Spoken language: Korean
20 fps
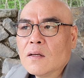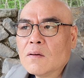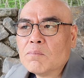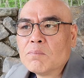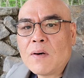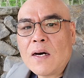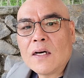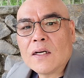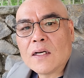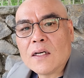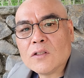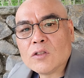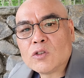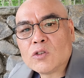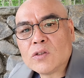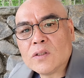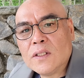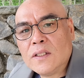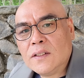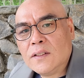말할
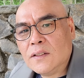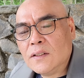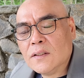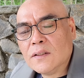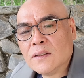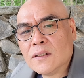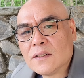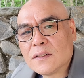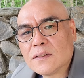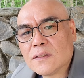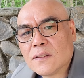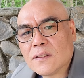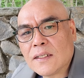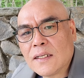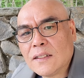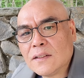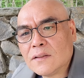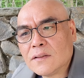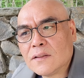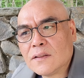수 있는 것은
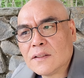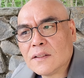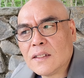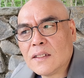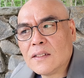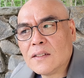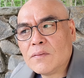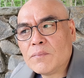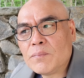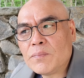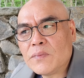칸트가